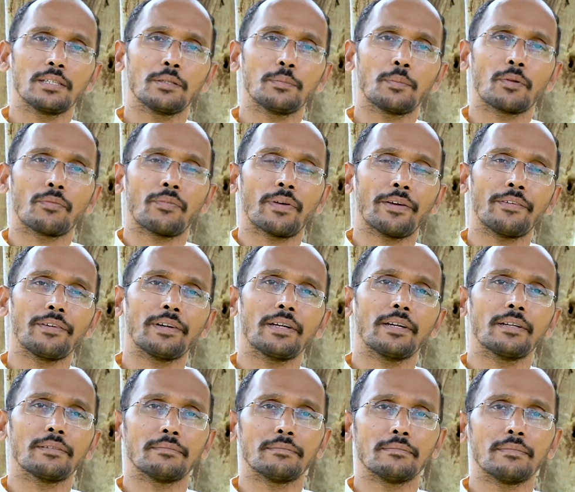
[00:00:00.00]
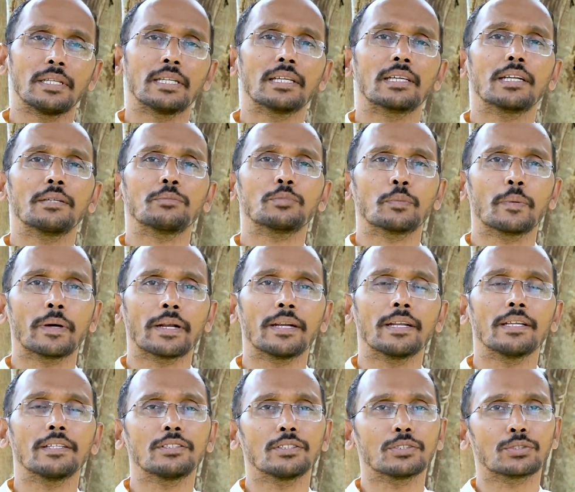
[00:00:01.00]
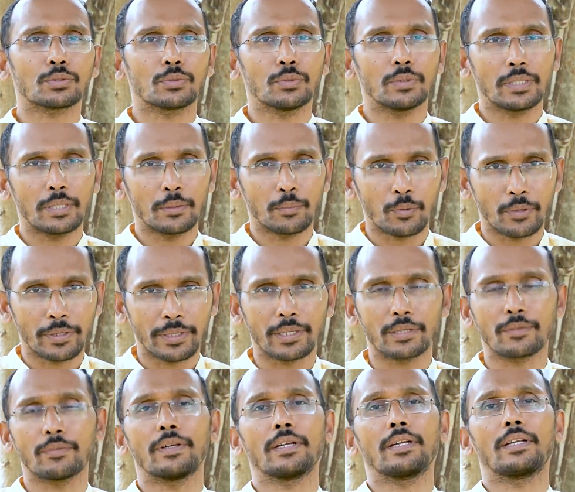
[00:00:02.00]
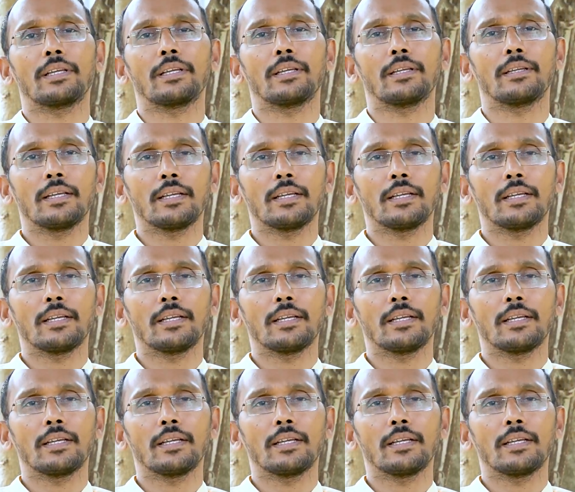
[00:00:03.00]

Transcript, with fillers: ఇప్పుడు ఫైవ్ హండ్రెడ్ మిలిగ్రామ్స్ పర్ డే తీసుకుంటే పోయినటువంటి